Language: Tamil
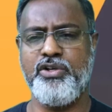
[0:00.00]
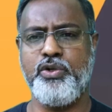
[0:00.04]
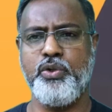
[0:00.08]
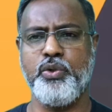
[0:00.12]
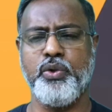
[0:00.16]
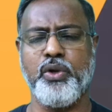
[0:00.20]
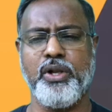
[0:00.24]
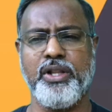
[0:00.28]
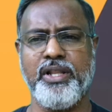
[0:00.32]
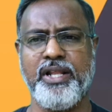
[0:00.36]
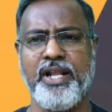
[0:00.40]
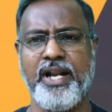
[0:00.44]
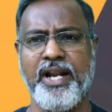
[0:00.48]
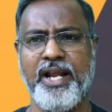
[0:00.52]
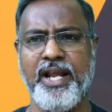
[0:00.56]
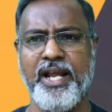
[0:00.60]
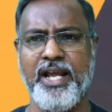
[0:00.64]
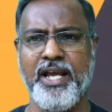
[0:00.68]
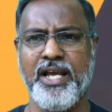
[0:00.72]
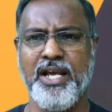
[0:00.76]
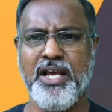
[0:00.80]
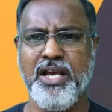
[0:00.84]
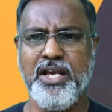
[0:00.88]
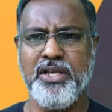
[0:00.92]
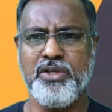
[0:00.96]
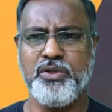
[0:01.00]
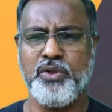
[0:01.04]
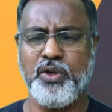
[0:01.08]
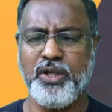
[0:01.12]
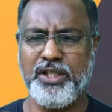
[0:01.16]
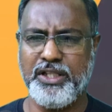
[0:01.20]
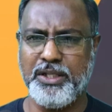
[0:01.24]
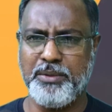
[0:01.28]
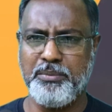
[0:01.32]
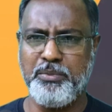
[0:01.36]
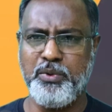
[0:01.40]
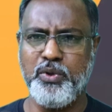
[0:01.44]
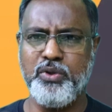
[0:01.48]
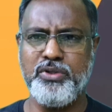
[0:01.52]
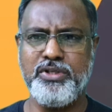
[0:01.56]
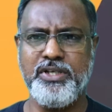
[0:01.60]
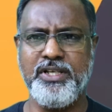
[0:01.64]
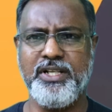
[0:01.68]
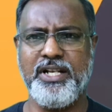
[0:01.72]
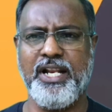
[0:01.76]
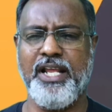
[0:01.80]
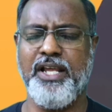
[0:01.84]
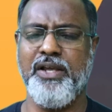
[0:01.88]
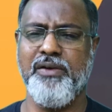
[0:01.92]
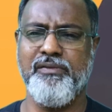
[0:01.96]
இஷ்யூ இருந்திருக்கு ஸோ அந்த
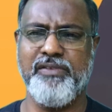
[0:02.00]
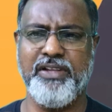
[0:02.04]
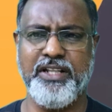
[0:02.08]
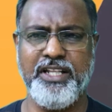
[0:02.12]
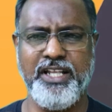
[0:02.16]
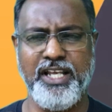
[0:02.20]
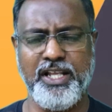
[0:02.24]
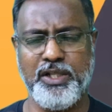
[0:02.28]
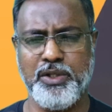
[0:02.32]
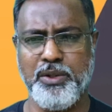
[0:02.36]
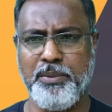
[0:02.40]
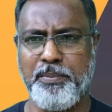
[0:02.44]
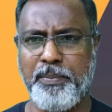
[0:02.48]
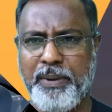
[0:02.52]
மியூசிக்லேயும் வந்து ஏதோ